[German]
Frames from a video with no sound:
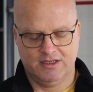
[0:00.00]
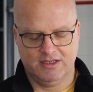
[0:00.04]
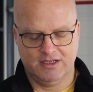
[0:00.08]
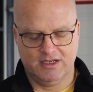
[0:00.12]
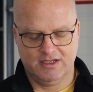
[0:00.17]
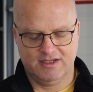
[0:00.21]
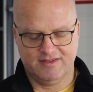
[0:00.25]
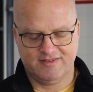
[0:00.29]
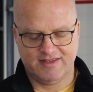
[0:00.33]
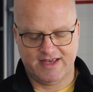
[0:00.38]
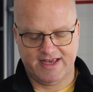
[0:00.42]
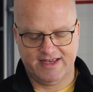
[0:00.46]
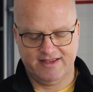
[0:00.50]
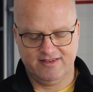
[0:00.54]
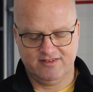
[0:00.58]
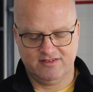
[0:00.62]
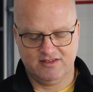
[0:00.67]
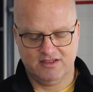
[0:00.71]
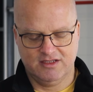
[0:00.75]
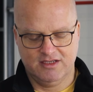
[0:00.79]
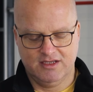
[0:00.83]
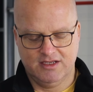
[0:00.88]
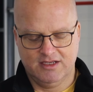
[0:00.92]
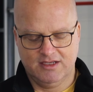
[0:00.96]
Ja, das
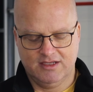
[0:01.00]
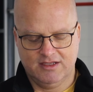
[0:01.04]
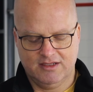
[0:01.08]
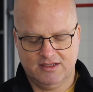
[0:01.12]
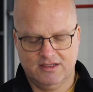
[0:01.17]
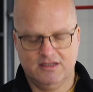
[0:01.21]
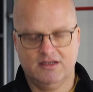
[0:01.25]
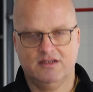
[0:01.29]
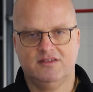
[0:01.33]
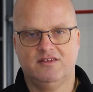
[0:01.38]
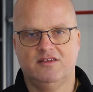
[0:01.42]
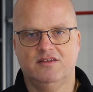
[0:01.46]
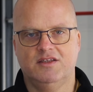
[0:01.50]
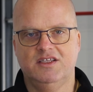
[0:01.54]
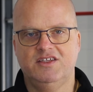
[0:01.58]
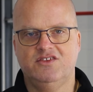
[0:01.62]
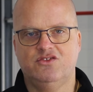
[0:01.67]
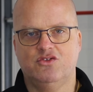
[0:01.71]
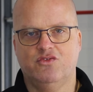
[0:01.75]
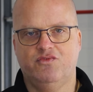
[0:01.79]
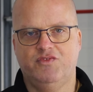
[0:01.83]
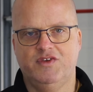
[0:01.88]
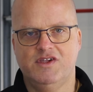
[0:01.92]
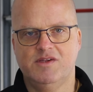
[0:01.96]
heißt, äh,
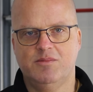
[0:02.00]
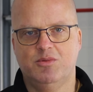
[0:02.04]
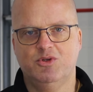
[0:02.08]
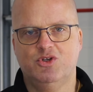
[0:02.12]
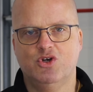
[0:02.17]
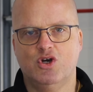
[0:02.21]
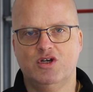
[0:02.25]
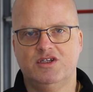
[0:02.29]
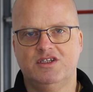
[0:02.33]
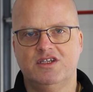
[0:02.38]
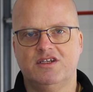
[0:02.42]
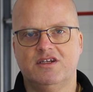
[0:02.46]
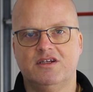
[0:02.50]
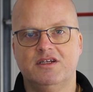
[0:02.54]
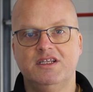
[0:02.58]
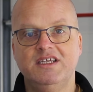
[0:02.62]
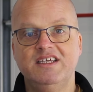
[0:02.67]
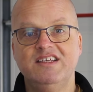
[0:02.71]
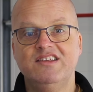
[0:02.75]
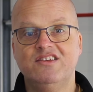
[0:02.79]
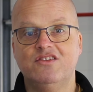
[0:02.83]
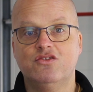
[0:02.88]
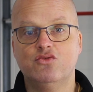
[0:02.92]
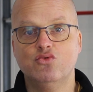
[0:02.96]
nicht zu viel bedeutet
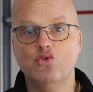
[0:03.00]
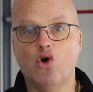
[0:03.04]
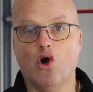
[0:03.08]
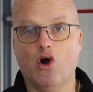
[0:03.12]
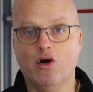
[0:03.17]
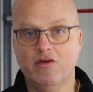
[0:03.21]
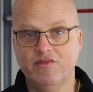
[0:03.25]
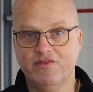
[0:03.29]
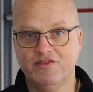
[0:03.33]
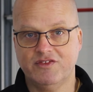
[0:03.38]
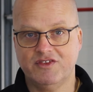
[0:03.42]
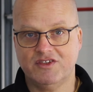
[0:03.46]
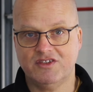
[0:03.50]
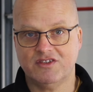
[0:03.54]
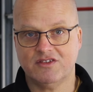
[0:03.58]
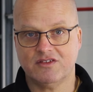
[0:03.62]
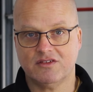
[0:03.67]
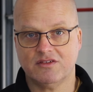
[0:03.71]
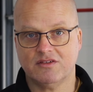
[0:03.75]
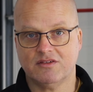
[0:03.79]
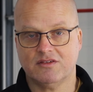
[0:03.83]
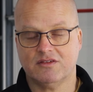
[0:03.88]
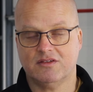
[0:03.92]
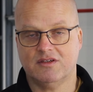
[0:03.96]
nicht zu oft,